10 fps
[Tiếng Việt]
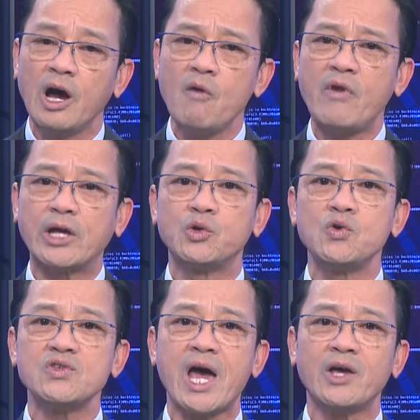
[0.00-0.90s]
không phải
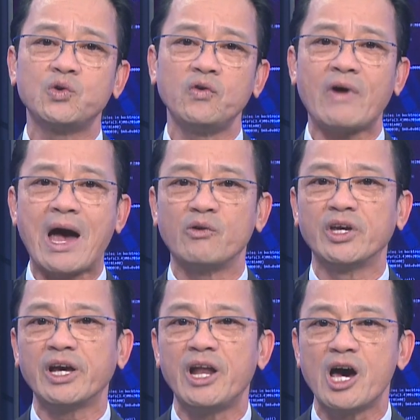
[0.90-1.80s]
chui ra chui vào
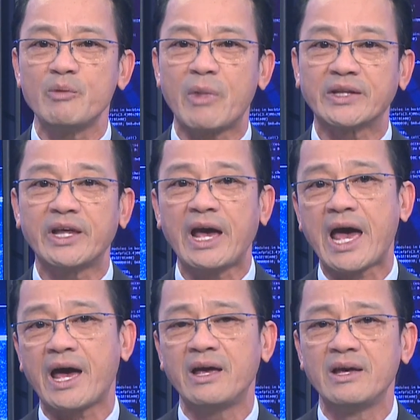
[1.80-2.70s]
những cái nơi mà thiên
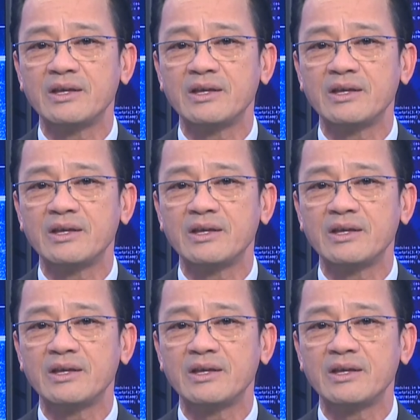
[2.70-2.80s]
hạ